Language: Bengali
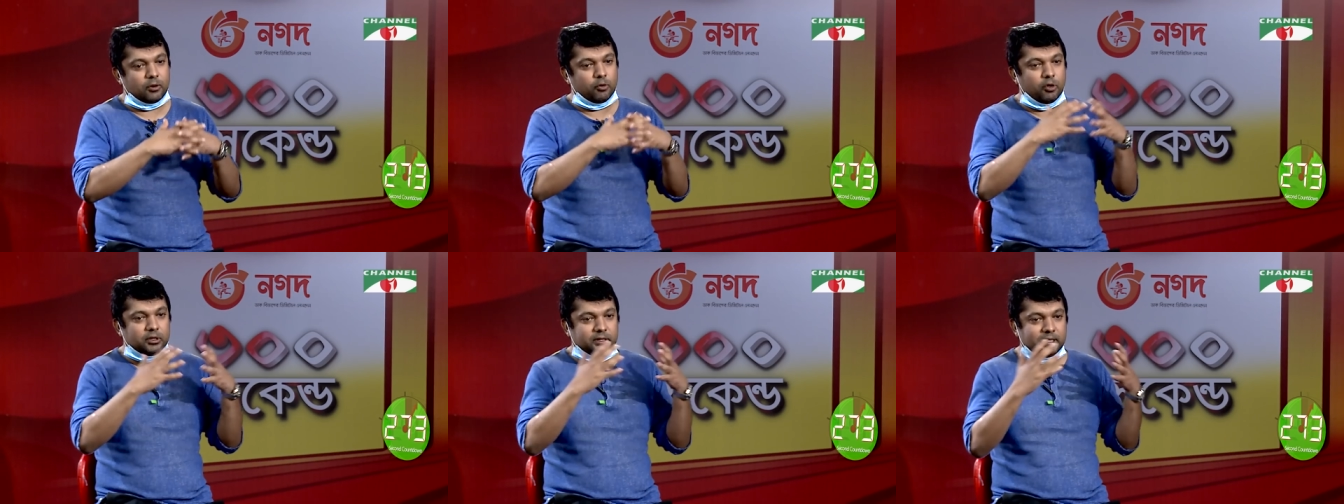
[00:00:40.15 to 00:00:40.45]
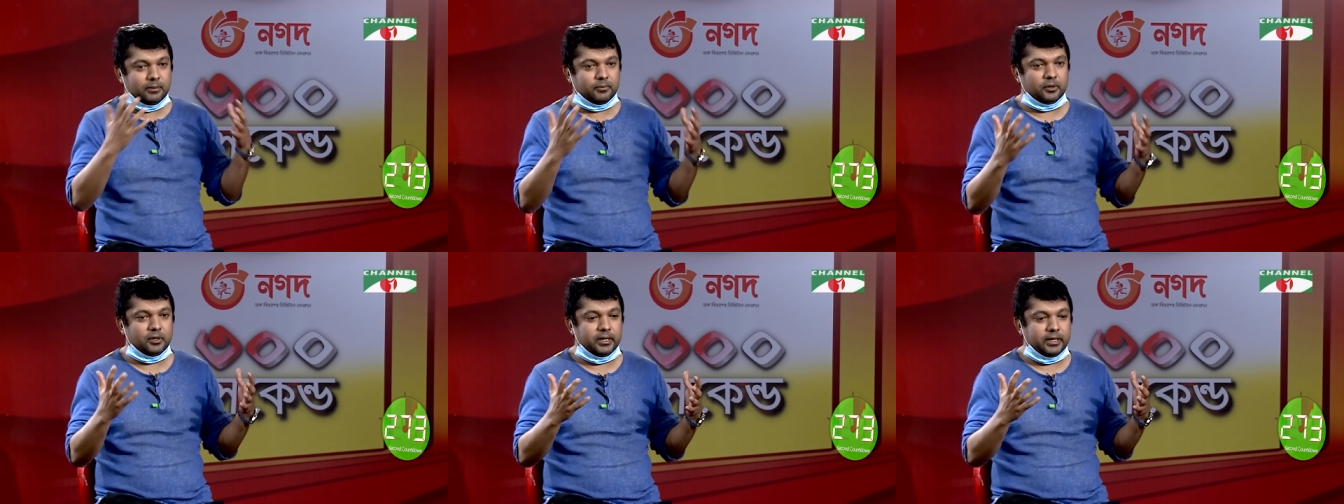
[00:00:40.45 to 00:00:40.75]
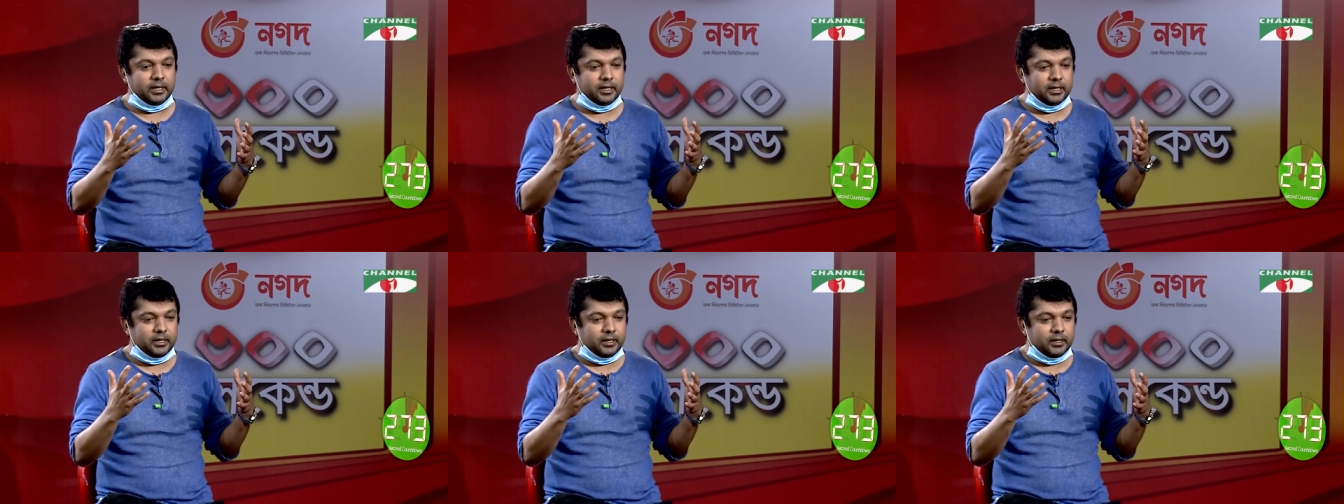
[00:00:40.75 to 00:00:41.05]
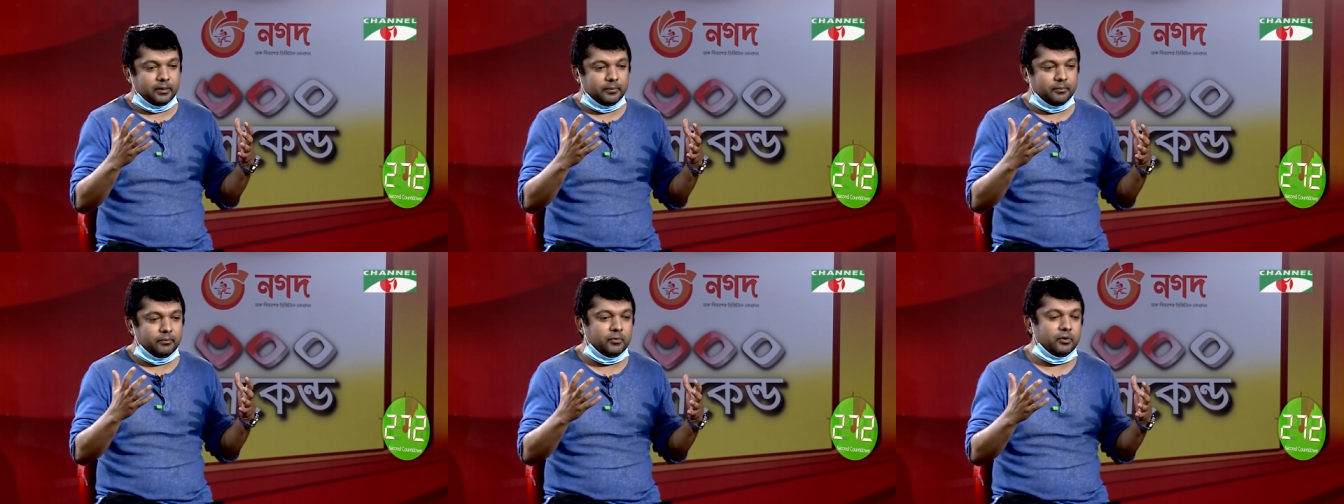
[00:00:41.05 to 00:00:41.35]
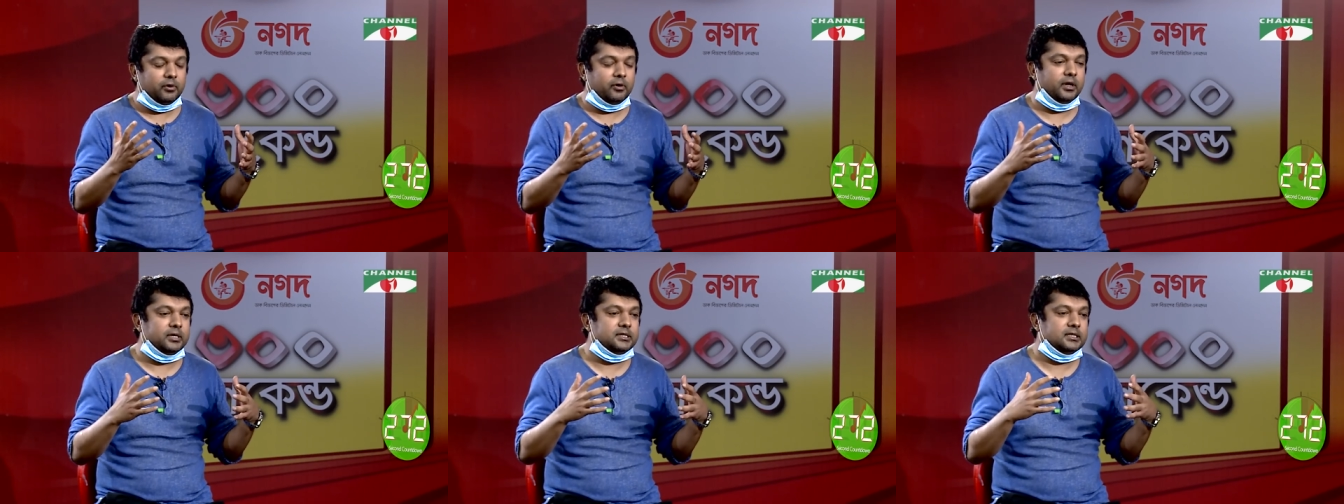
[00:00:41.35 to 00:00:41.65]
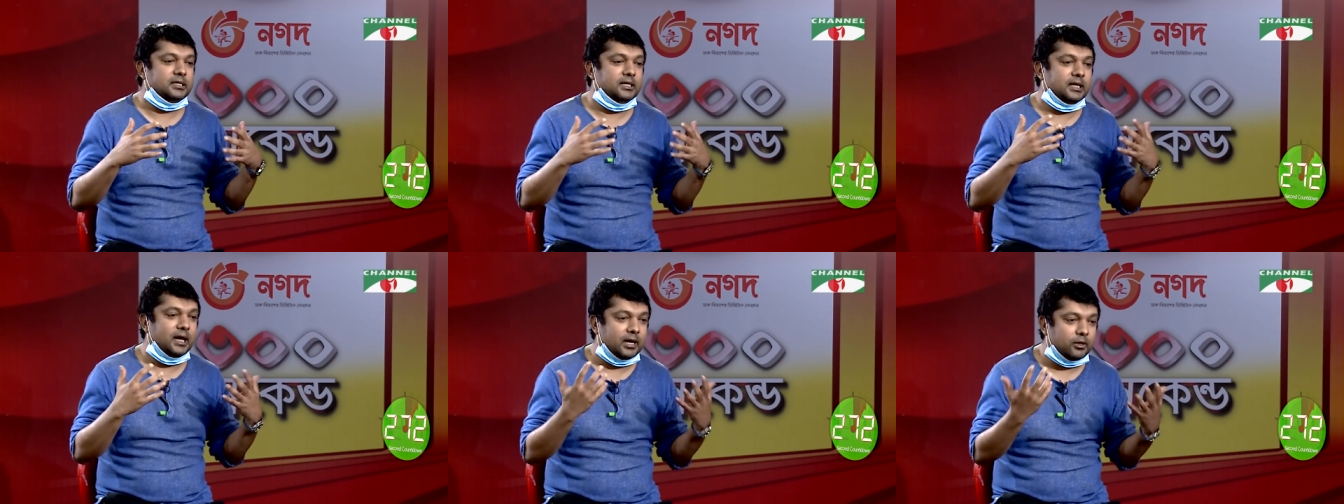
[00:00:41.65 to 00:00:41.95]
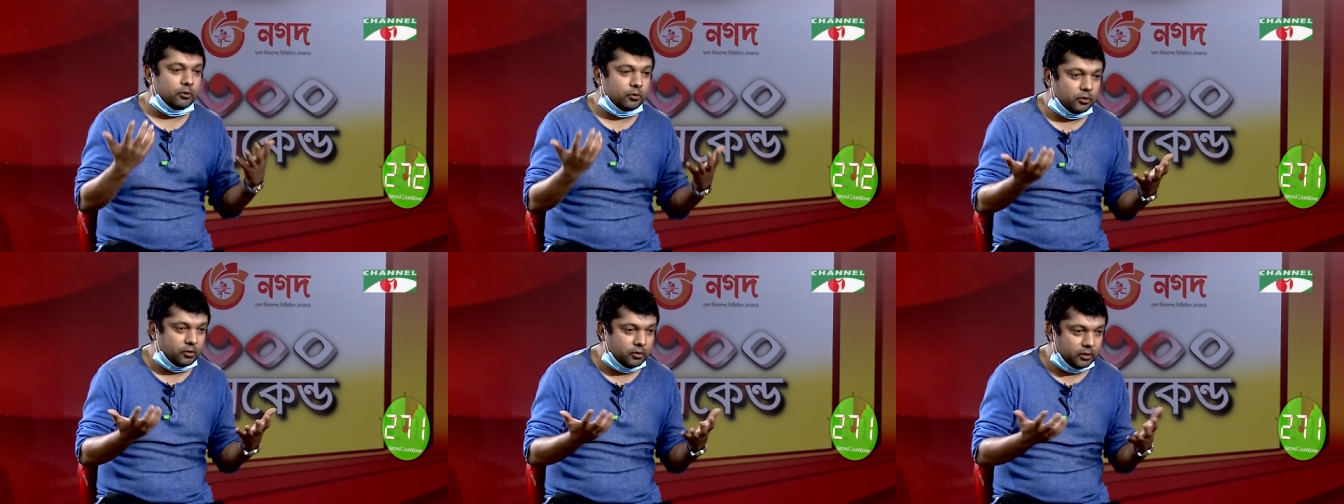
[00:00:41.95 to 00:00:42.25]
কথা বলে মনে হয় যে
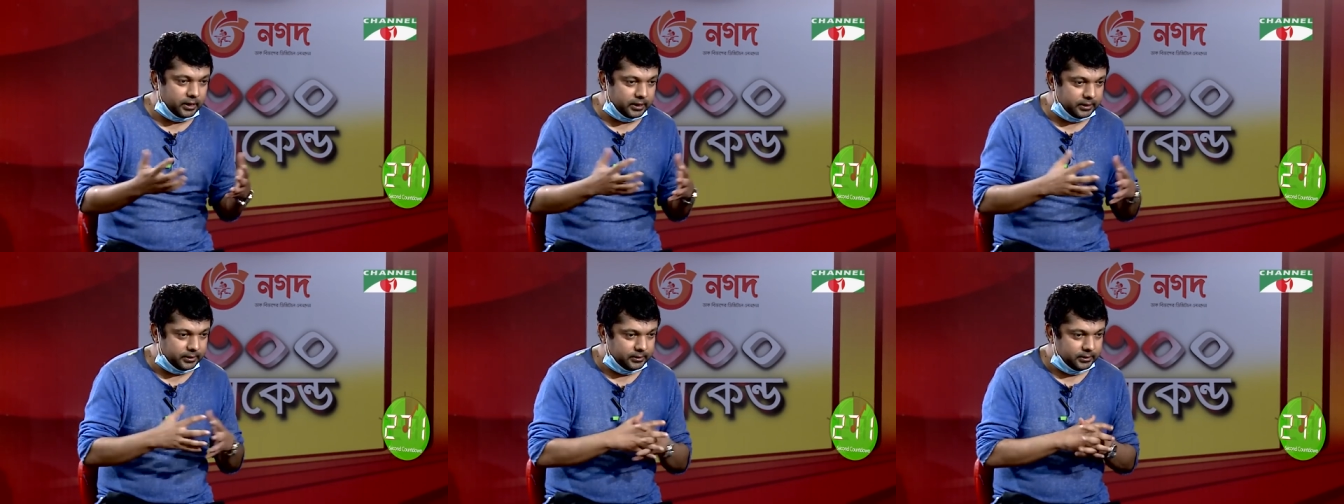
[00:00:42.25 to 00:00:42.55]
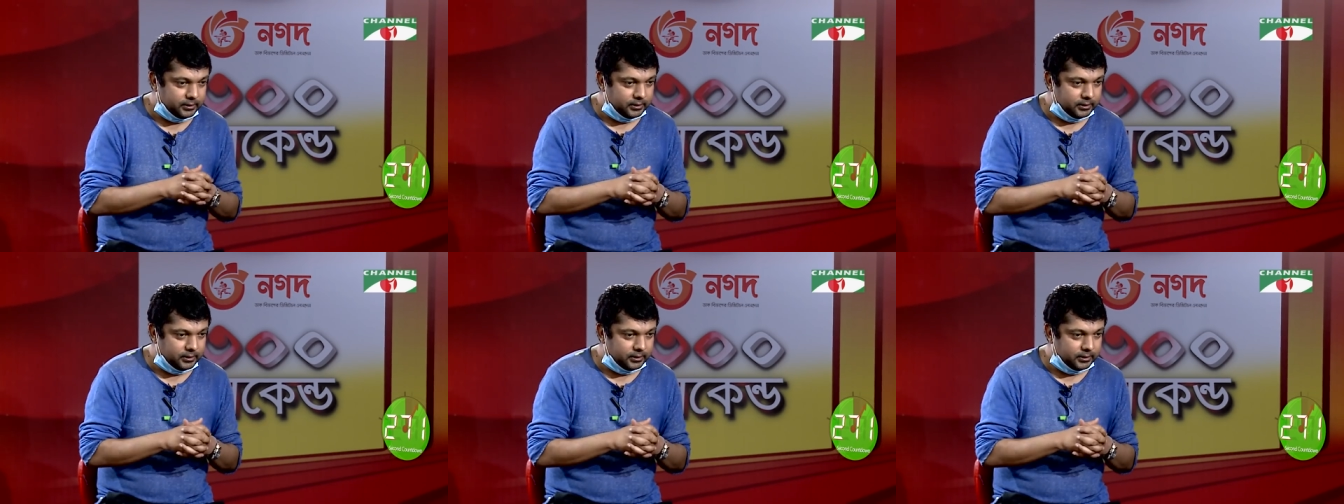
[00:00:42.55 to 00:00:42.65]
নাটক করে